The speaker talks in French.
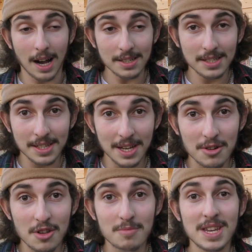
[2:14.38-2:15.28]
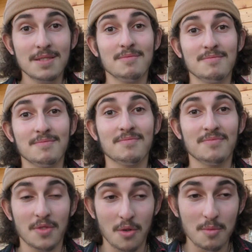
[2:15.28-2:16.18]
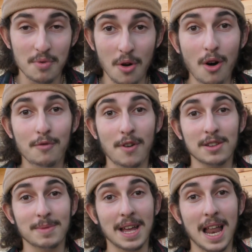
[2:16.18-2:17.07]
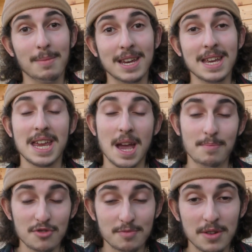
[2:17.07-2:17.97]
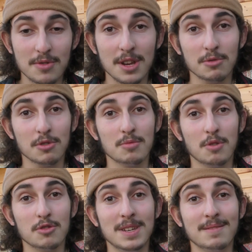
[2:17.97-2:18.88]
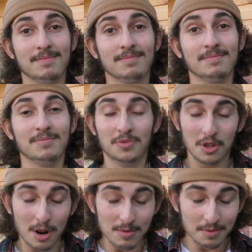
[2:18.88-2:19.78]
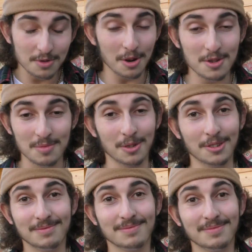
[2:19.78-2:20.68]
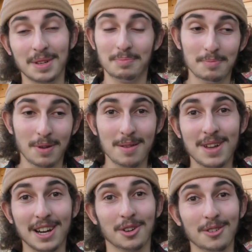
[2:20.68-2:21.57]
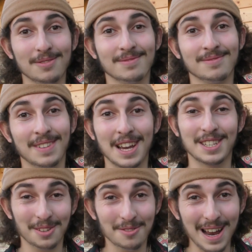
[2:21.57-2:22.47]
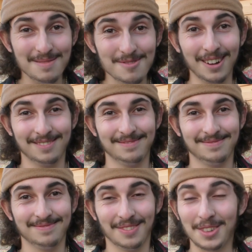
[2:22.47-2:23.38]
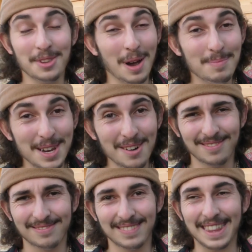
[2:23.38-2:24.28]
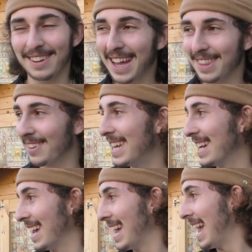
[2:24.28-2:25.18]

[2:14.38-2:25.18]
Grâce à cette économie, on peut enfin se mettre à l'abri et il n'y a plus de spéculation sur nos produits. Je suis l'homme le plus heureux du monde, j'ai plus de problème d'argent et j'ai trouvé l'amour. On attend un petit haut Attendez, attendez.